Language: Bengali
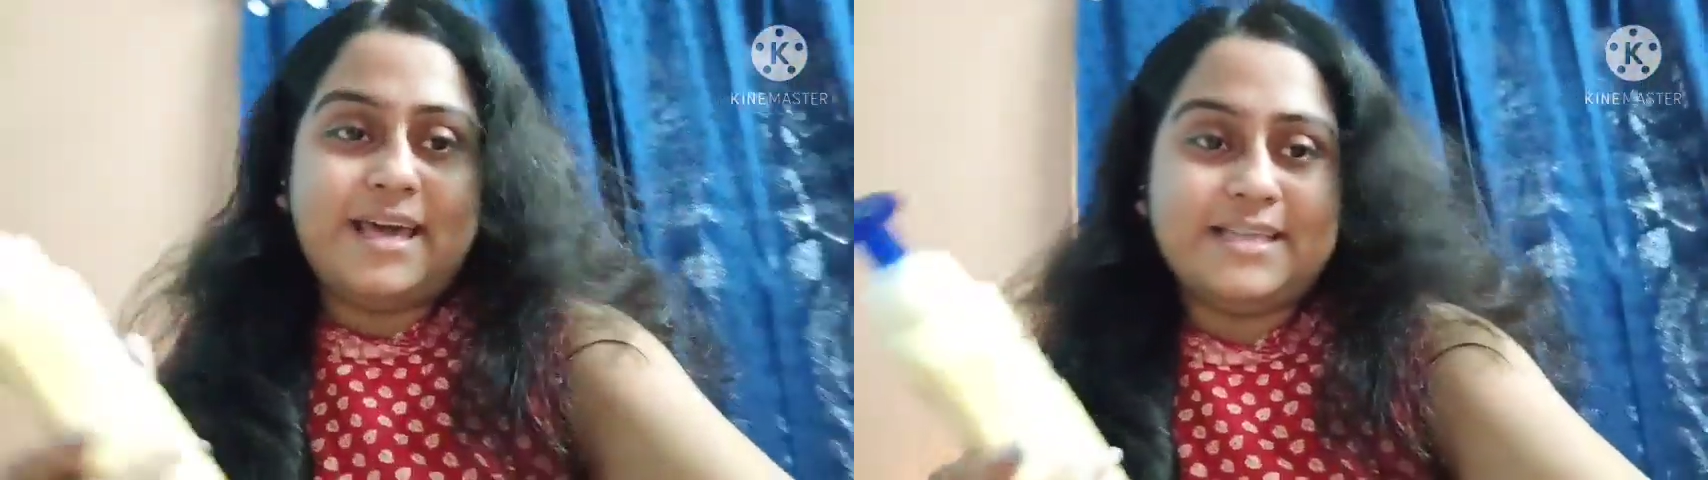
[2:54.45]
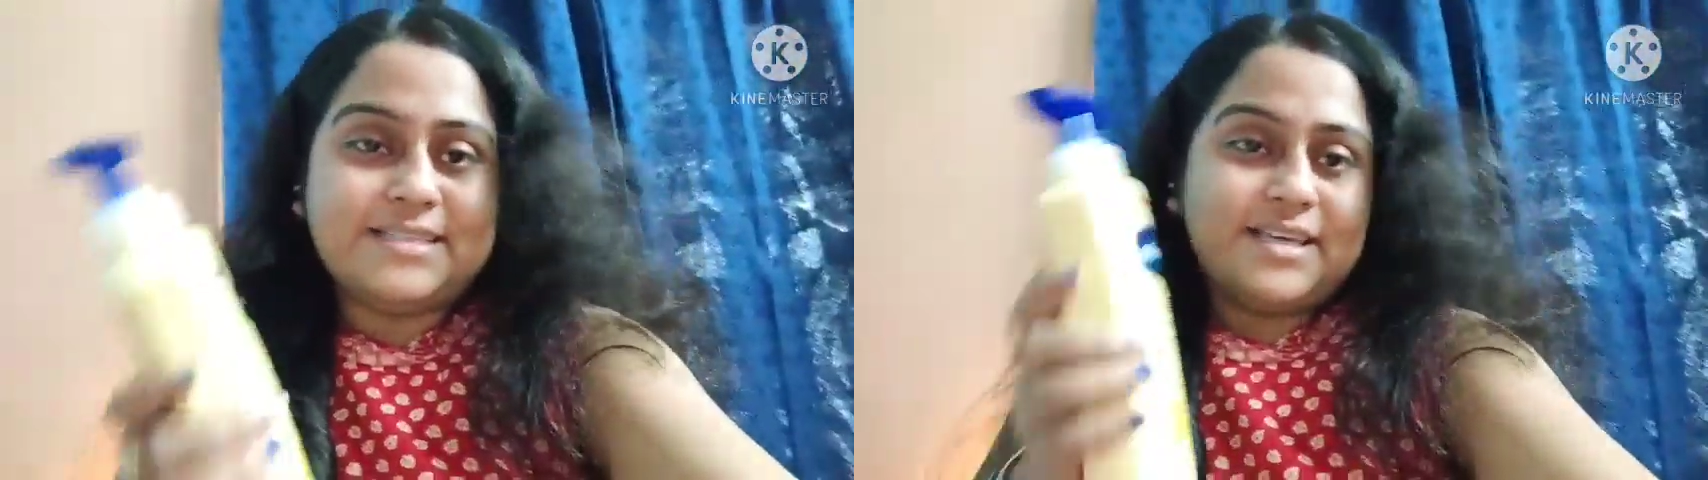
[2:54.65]

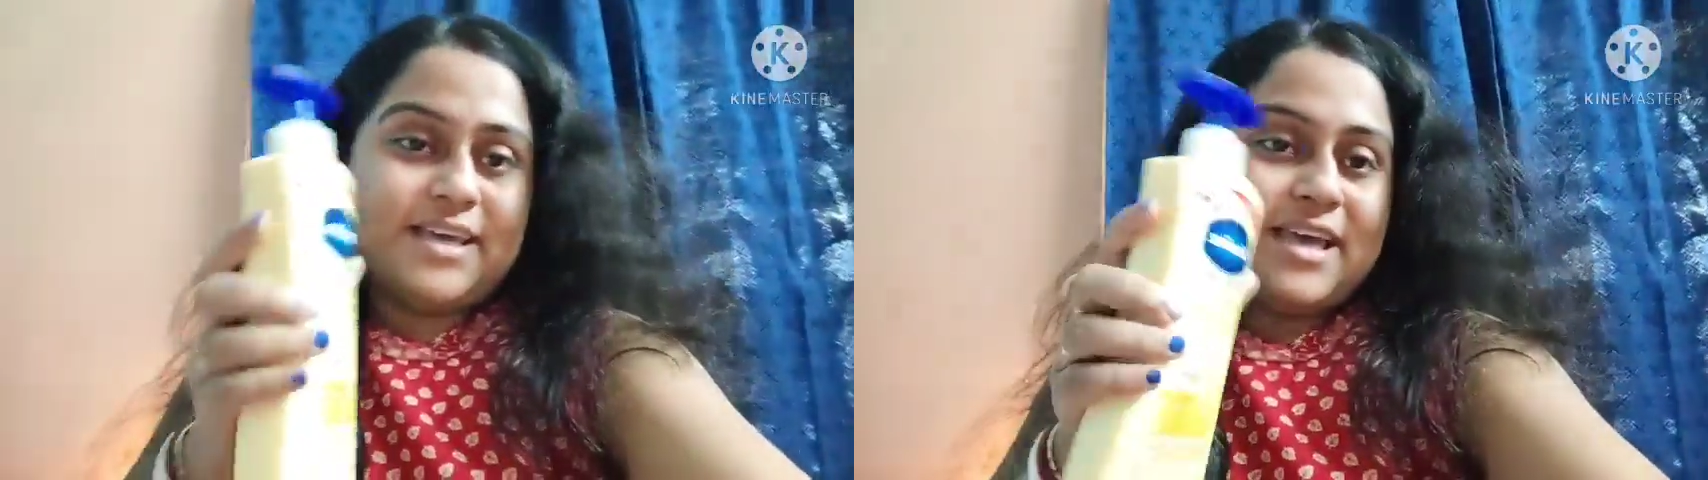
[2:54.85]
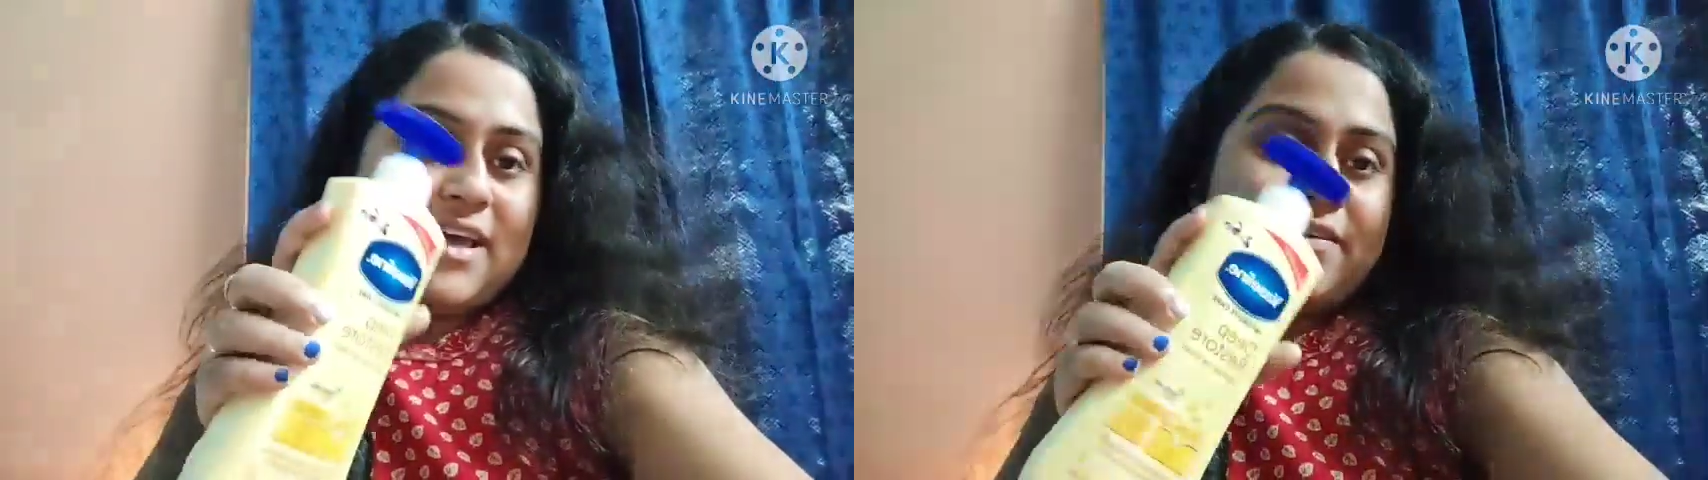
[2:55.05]
এই যে
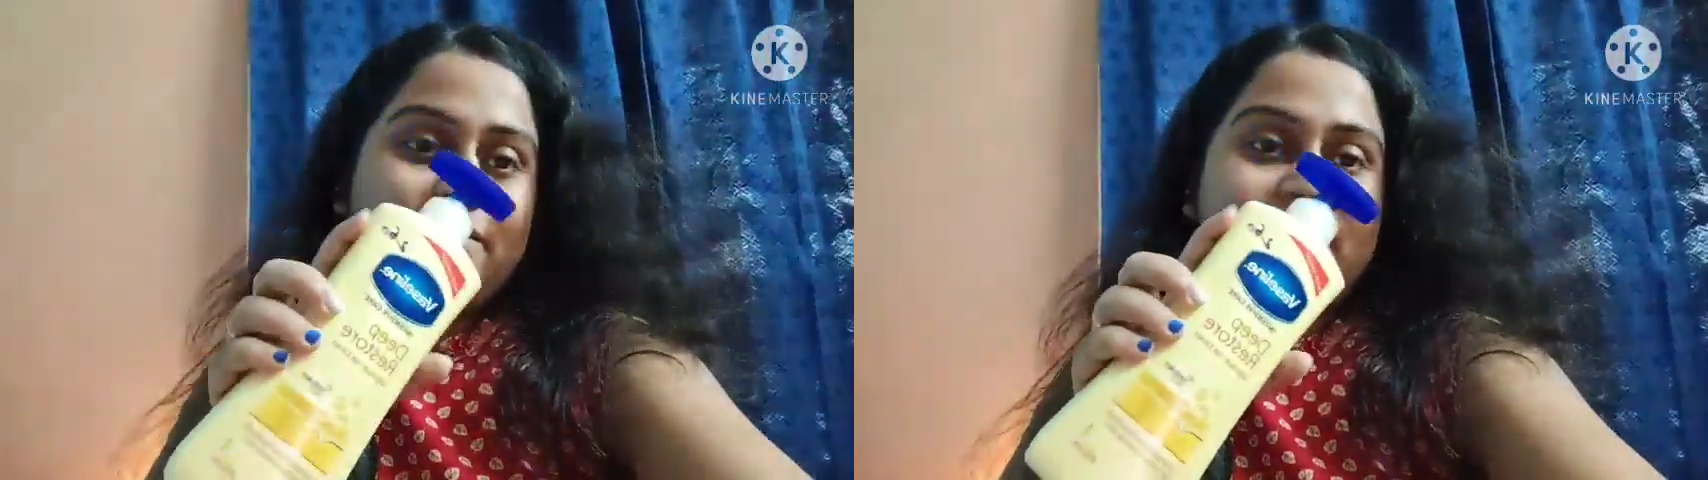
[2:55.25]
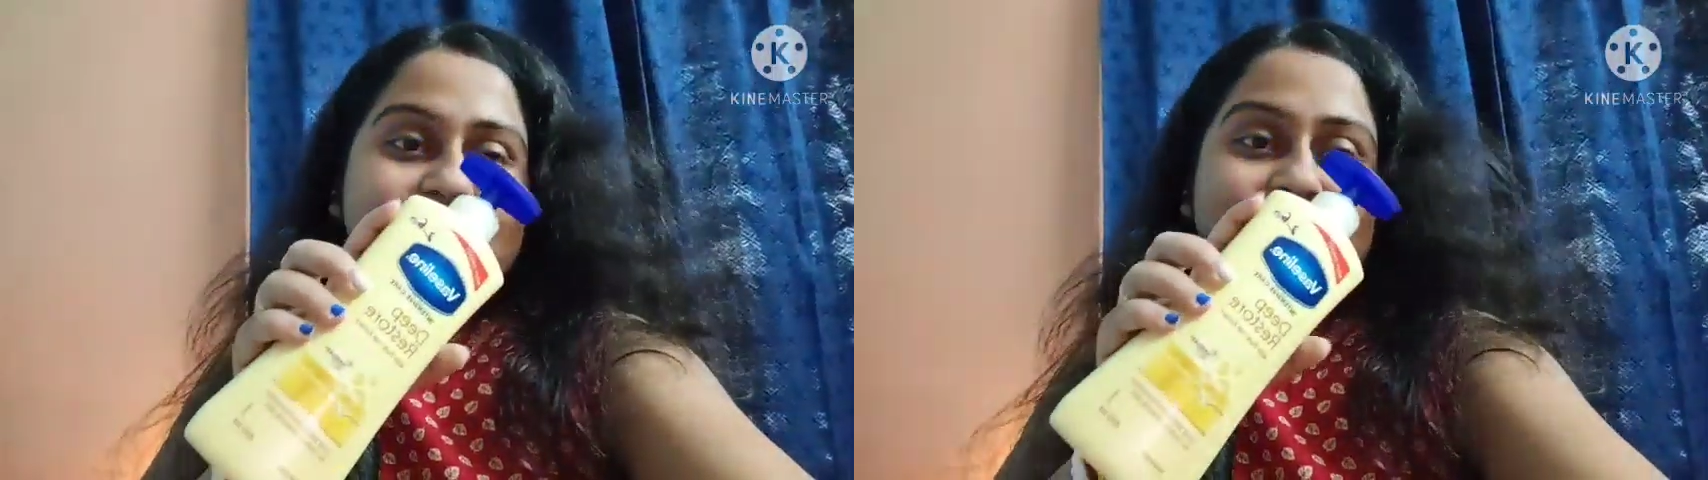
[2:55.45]

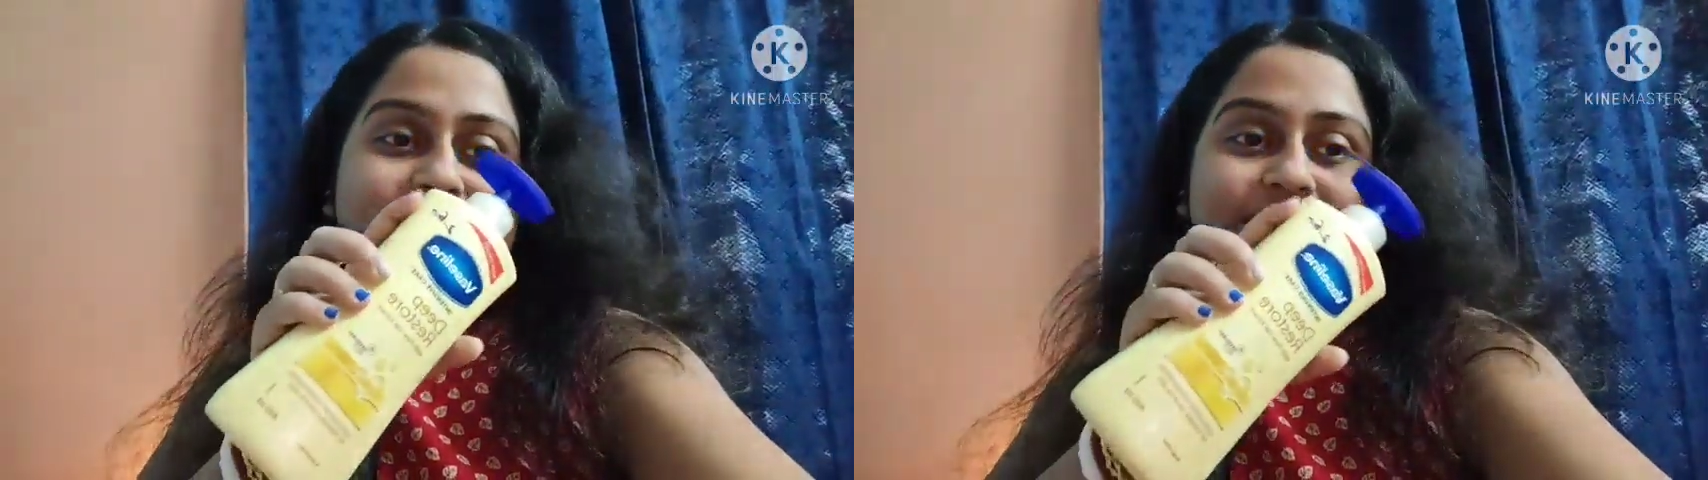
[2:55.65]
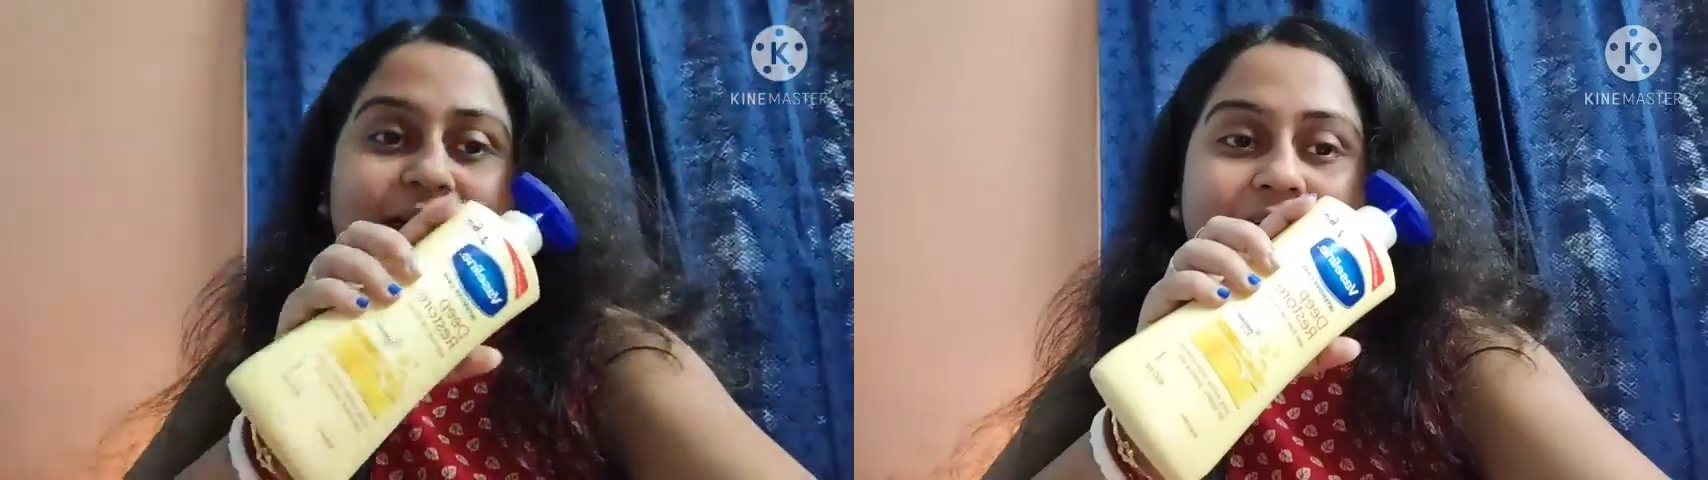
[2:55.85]

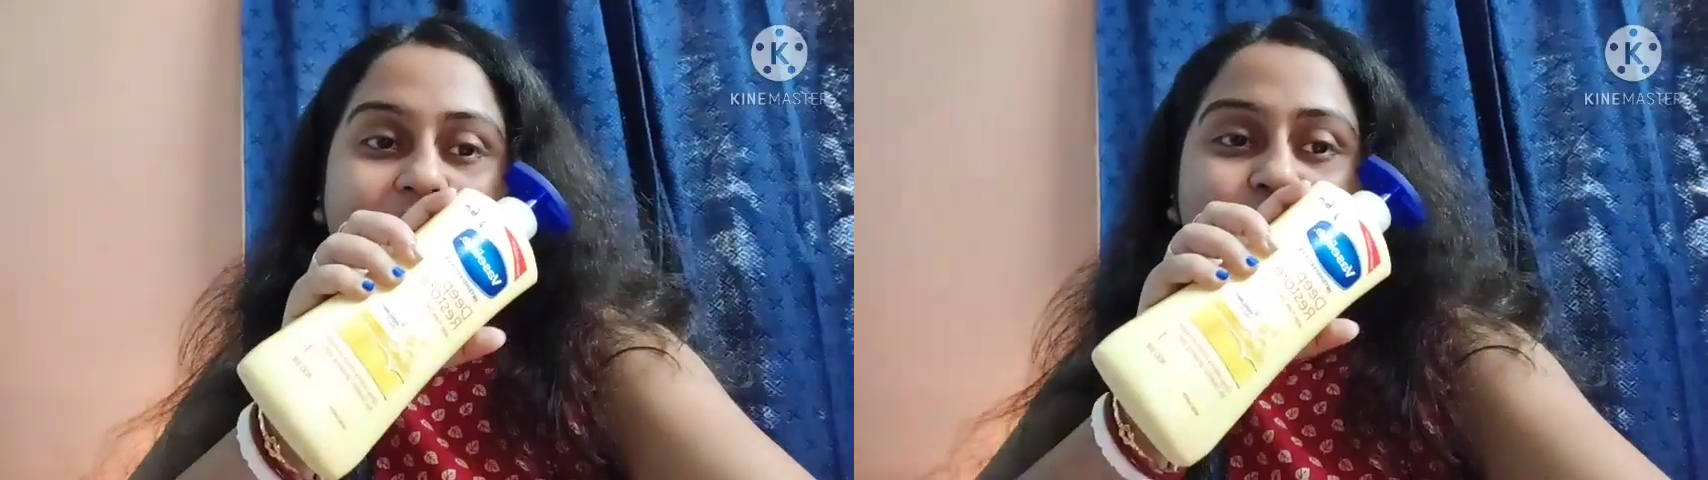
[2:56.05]
ভেজলিনের